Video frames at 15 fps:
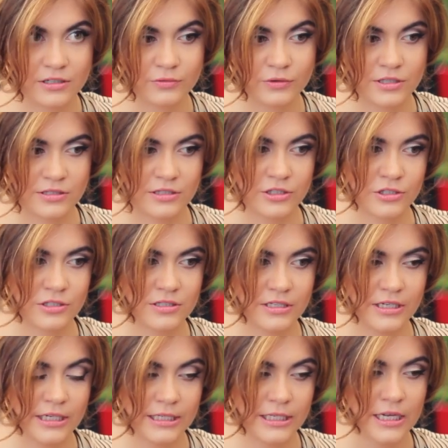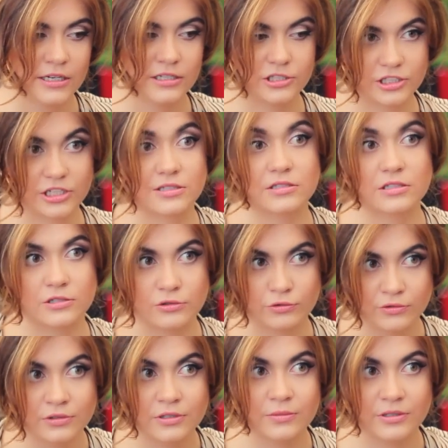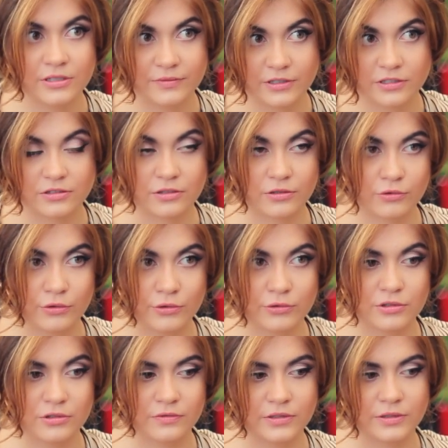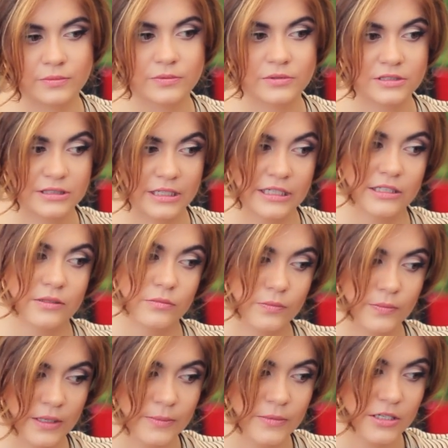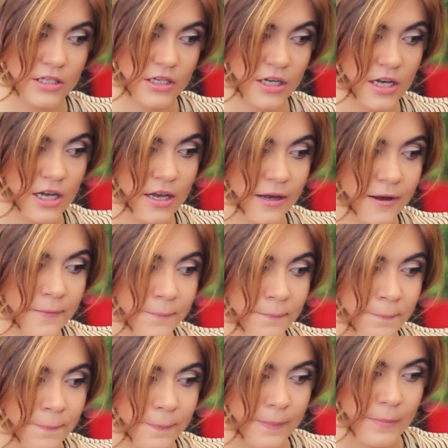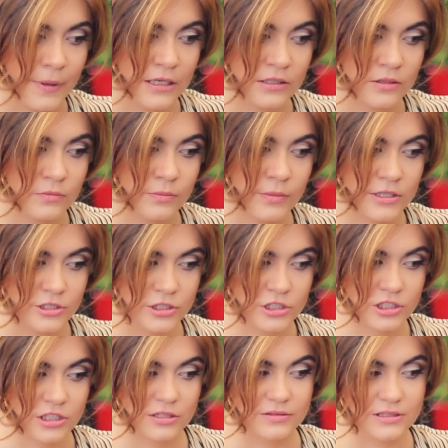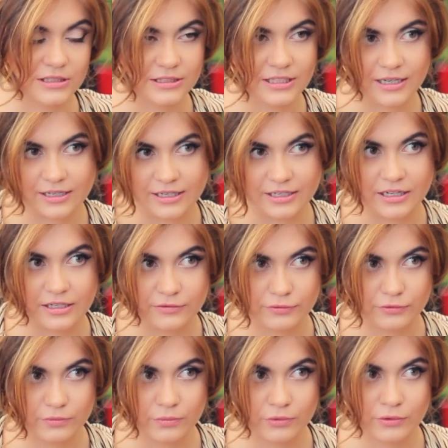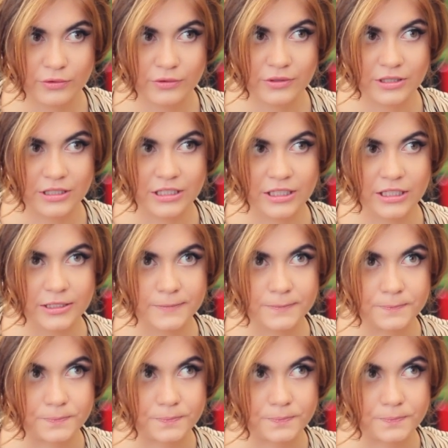И у нас даже стоит сейчас стадион имени Виктора Колотова, и стоит ему памятник. Поэтому мальчишки всегда гоняли футбол, и